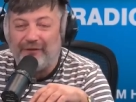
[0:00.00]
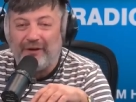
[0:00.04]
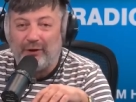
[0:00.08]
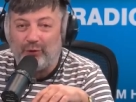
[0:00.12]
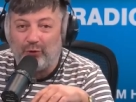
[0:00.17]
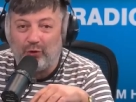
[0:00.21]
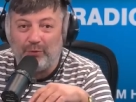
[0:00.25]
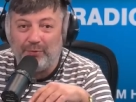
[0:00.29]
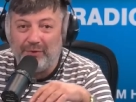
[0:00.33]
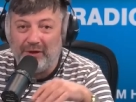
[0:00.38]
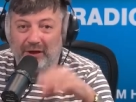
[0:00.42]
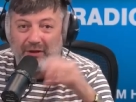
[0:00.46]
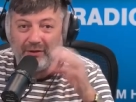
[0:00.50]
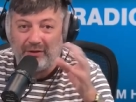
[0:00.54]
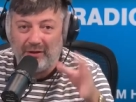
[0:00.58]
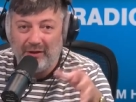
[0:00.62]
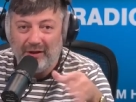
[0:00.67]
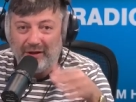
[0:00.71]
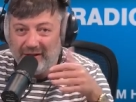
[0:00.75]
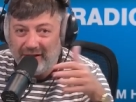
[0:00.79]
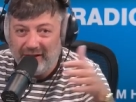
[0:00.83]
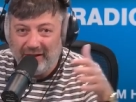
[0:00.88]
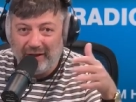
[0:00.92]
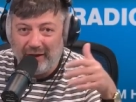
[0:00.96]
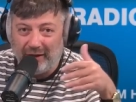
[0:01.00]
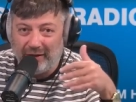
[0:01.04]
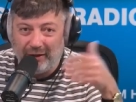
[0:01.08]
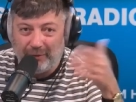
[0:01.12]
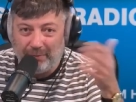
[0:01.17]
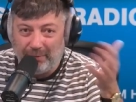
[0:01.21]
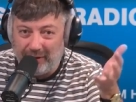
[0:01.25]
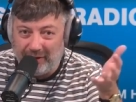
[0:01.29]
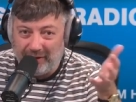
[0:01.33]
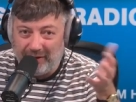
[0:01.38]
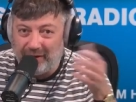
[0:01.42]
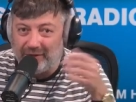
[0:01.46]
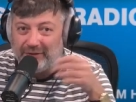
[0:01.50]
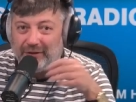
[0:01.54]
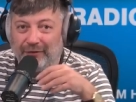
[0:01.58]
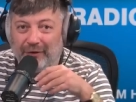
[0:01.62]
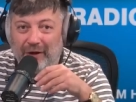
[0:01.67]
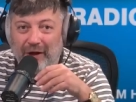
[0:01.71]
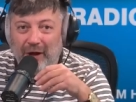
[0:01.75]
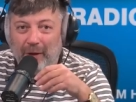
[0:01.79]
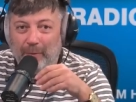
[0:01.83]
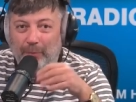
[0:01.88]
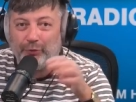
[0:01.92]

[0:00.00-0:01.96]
в котором нет никаких пределов.